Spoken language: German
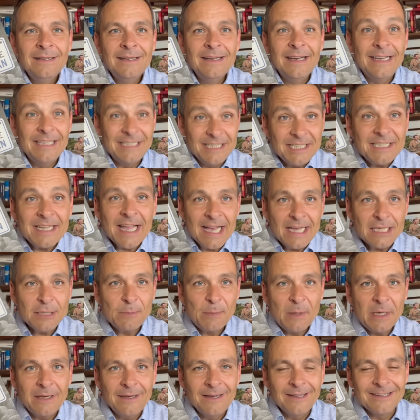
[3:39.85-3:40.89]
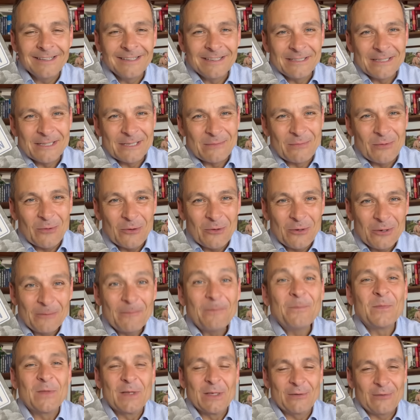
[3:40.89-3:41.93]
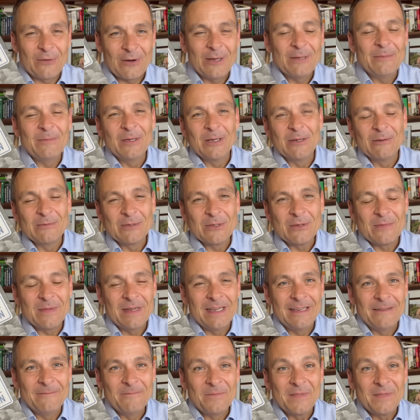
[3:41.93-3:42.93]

es ist heiß begehrt, dieses Buch. Das freut mich umso mehr.